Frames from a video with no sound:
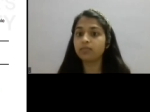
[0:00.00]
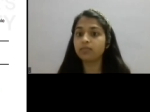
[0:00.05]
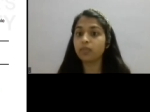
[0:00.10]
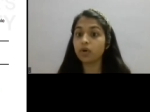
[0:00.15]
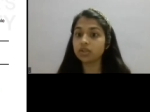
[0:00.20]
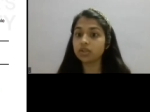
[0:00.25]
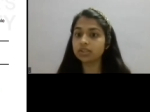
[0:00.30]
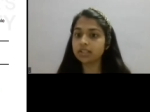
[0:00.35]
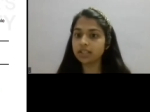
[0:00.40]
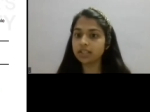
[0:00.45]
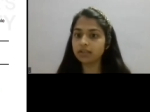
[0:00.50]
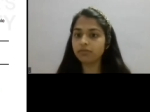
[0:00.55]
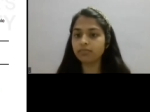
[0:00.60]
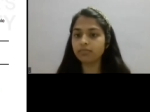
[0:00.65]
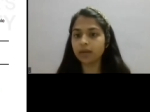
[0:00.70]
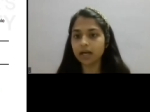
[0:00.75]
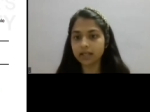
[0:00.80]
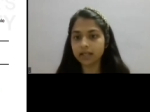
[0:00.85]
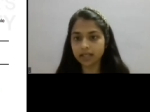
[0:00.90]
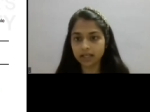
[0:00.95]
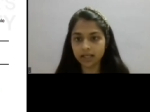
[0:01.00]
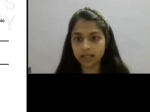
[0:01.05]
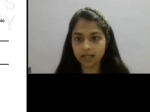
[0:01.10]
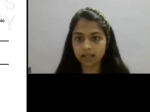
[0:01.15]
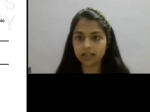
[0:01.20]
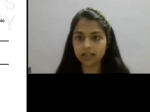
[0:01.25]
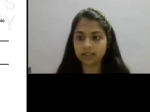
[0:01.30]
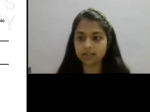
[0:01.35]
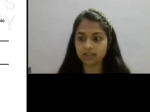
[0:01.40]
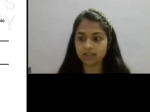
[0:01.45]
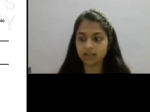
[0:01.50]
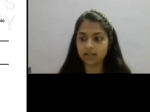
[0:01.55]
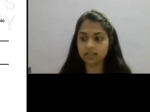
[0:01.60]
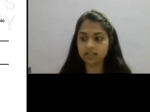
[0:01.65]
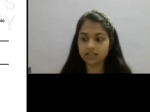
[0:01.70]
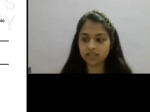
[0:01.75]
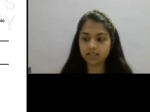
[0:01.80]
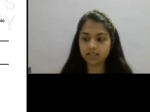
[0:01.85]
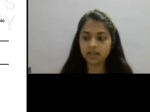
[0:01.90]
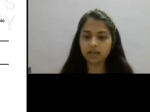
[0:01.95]
पॉजिटिव पार्ट अटैक करता है
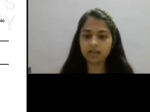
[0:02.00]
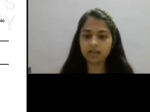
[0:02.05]
ठीक है